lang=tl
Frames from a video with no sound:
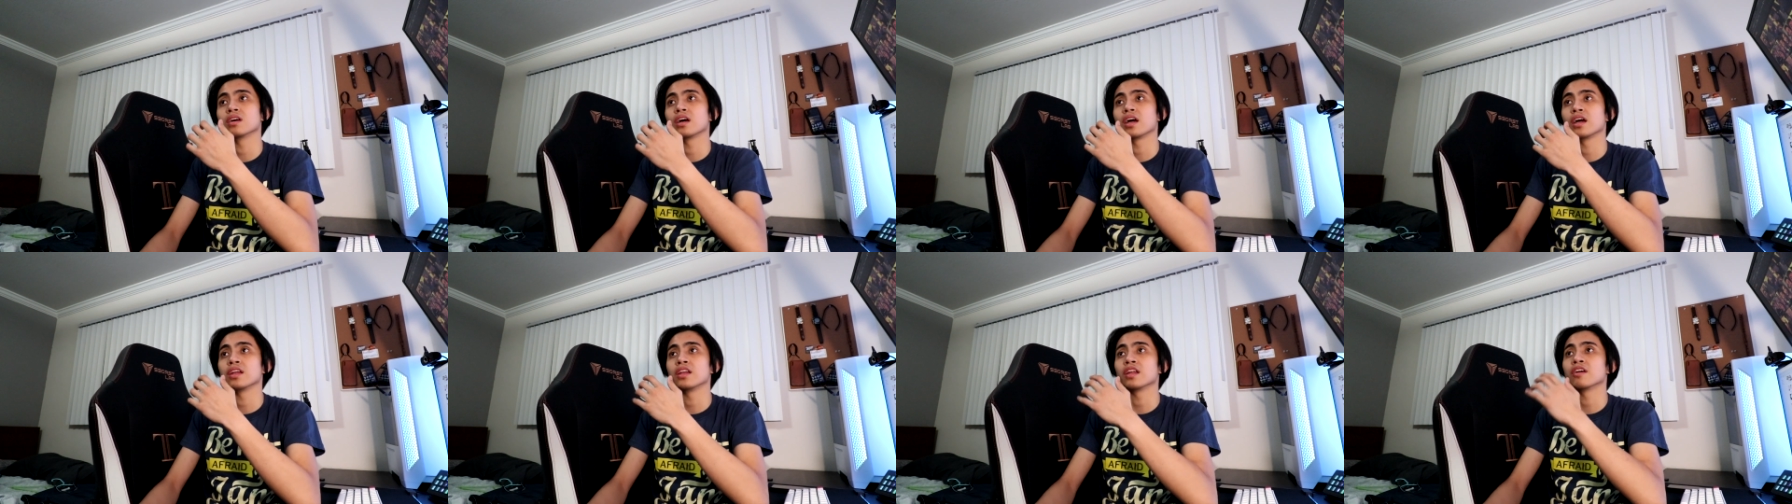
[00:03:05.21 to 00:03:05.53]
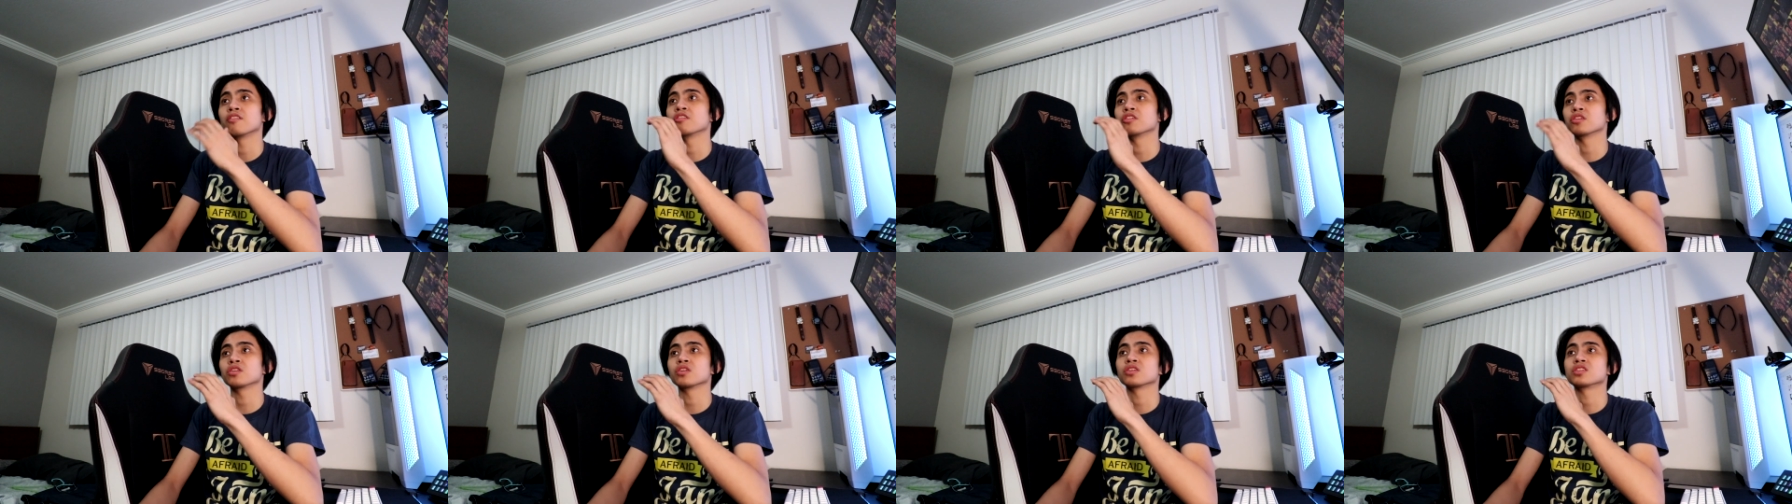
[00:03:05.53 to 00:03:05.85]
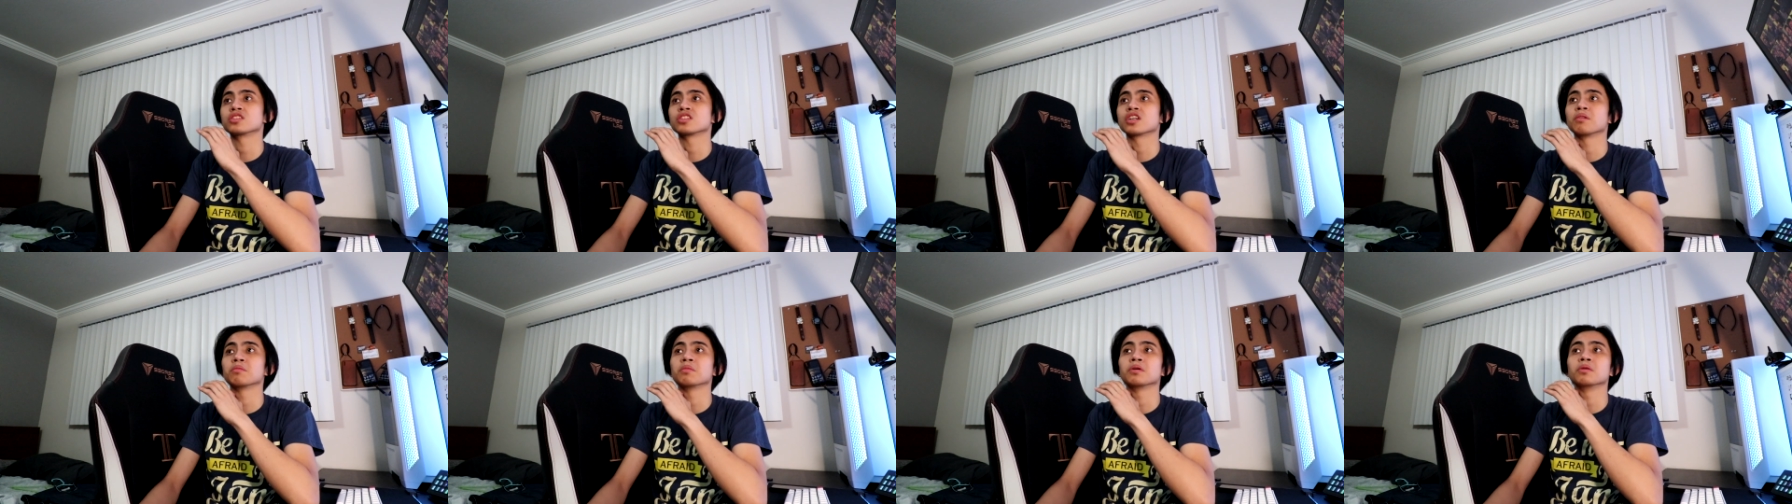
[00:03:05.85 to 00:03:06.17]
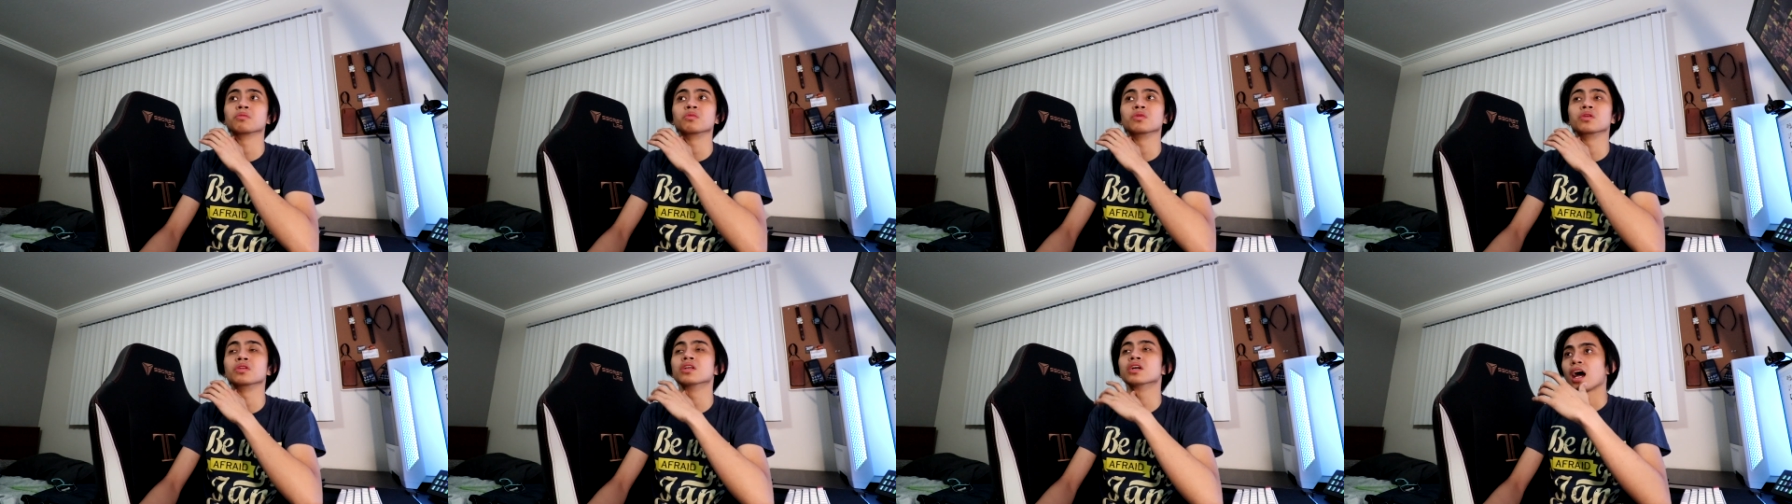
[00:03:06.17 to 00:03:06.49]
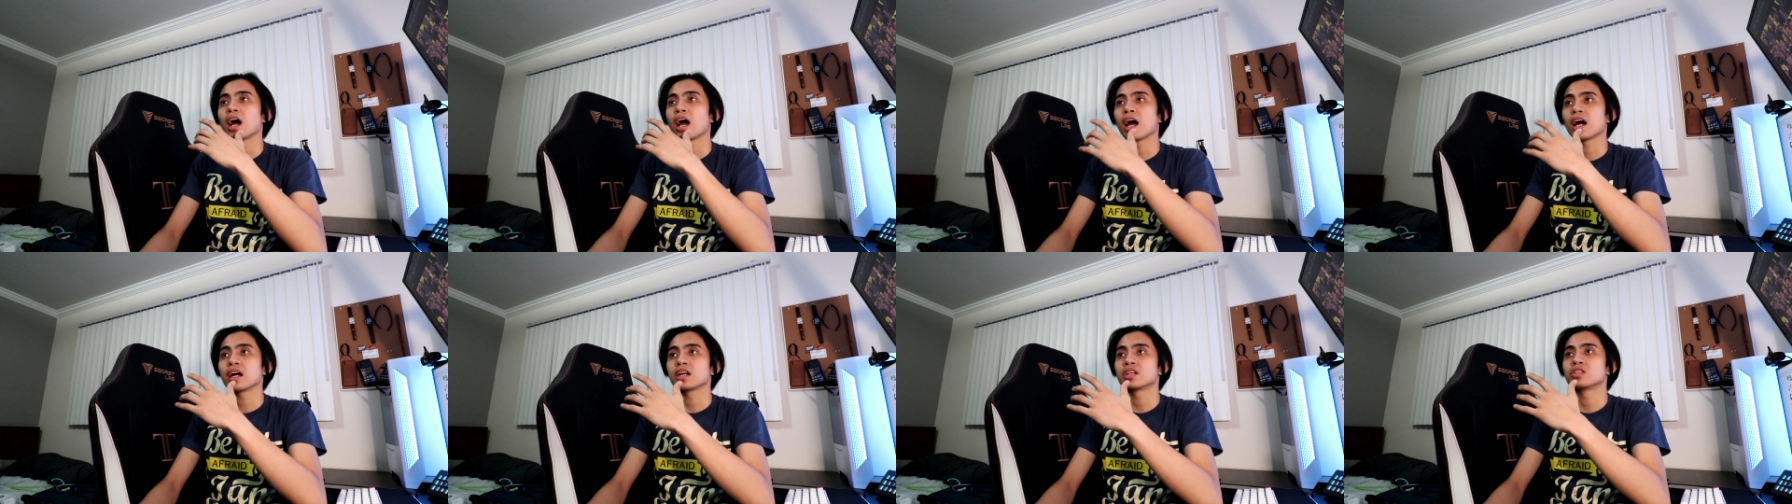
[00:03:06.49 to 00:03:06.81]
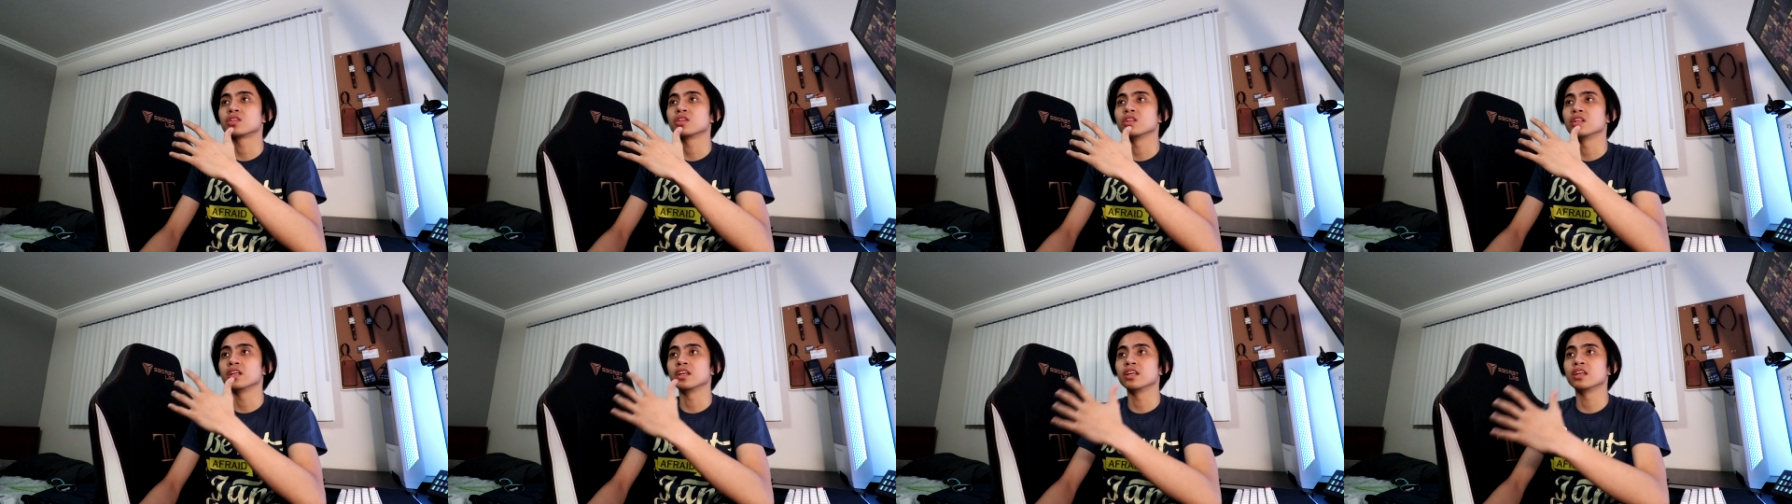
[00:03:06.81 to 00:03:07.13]
I never thought someone would
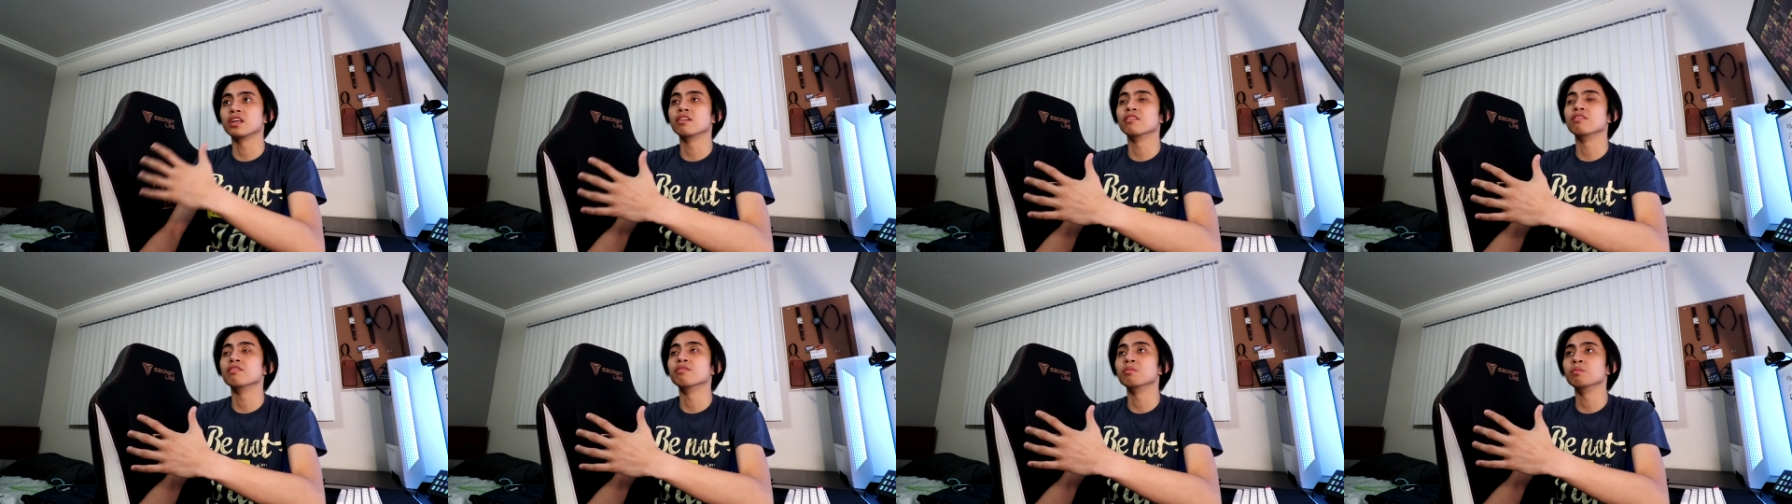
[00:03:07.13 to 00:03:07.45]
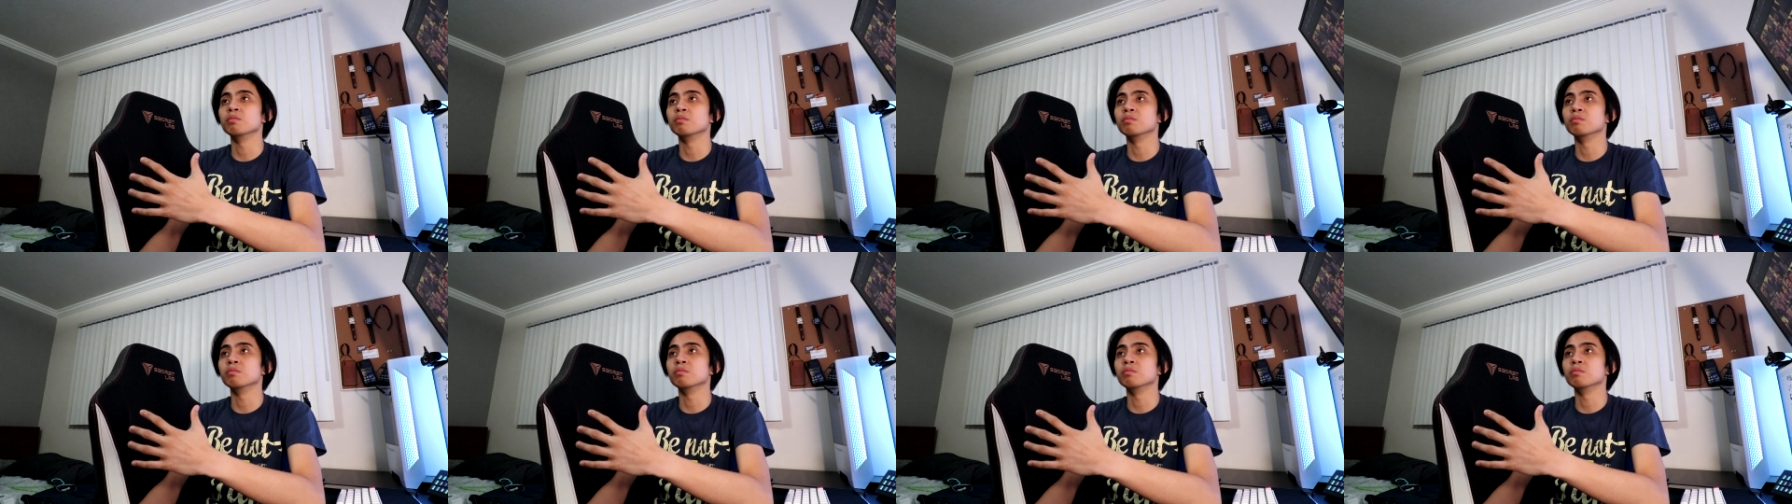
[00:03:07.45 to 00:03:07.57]
actually give